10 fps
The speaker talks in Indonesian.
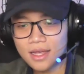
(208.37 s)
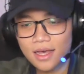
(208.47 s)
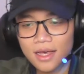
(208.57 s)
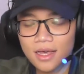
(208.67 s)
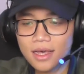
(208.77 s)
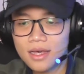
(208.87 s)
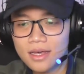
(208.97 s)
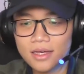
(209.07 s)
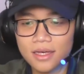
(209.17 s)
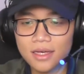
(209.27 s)
Ah,
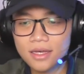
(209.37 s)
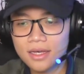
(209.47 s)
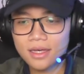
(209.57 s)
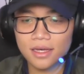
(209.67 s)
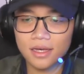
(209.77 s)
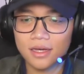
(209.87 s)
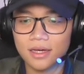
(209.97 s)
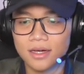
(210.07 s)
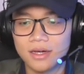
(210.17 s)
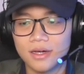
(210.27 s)
ah,
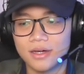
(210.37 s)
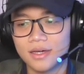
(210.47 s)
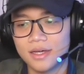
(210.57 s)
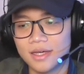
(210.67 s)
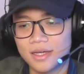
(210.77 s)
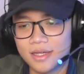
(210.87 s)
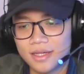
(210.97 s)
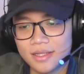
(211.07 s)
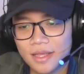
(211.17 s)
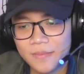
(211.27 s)
ah,
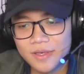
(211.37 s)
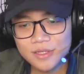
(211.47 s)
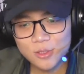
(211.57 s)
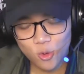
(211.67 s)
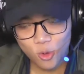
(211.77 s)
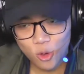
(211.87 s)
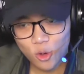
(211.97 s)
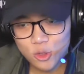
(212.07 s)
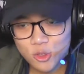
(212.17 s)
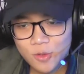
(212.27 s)
Tapi kalau
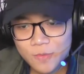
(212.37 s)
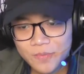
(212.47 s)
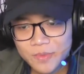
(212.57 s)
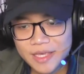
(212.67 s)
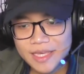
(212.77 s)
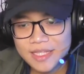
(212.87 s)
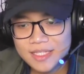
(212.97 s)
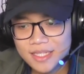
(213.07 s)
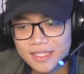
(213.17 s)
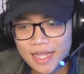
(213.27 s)
gue jujur,
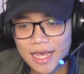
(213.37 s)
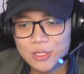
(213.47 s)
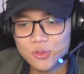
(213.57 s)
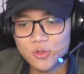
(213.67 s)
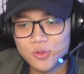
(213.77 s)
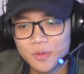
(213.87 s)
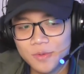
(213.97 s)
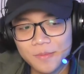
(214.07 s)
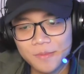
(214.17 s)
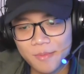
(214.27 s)
Itzy salah satu
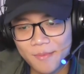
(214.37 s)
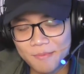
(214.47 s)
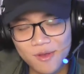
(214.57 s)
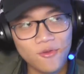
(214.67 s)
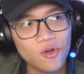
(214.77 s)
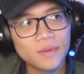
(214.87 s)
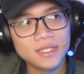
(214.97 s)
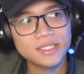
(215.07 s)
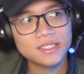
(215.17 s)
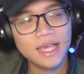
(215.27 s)

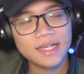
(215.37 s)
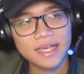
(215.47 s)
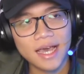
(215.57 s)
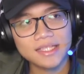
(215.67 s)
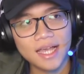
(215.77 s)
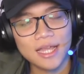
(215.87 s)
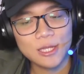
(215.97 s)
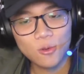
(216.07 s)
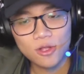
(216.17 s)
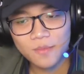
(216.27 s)
performance yang
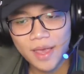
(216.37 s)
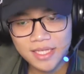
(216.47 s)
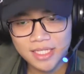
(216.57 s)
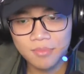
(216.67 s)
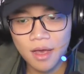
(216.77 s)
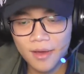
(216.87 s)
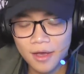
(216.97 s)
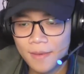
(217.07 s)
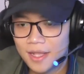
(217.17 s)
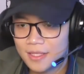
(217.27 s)
sangat-sangat luar biasa di Mama
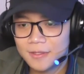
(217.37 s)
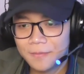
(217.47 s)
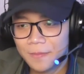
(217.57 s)
kemarin.